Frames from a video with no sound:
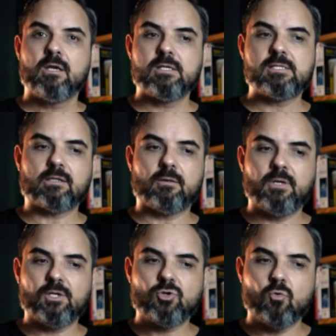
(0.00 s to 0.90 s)

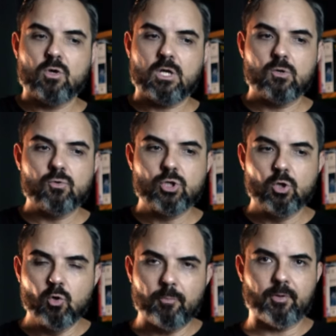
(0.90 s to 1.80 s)
exatamente o que os
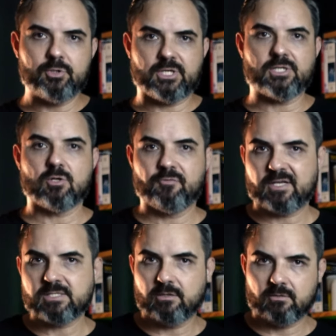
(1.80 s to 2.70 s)
lúpulos já estão
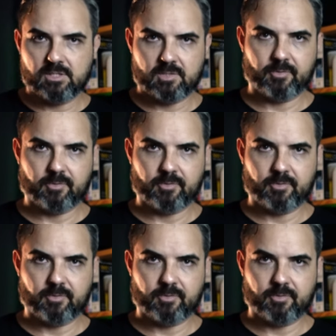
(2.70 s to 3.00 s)
fazendo nesse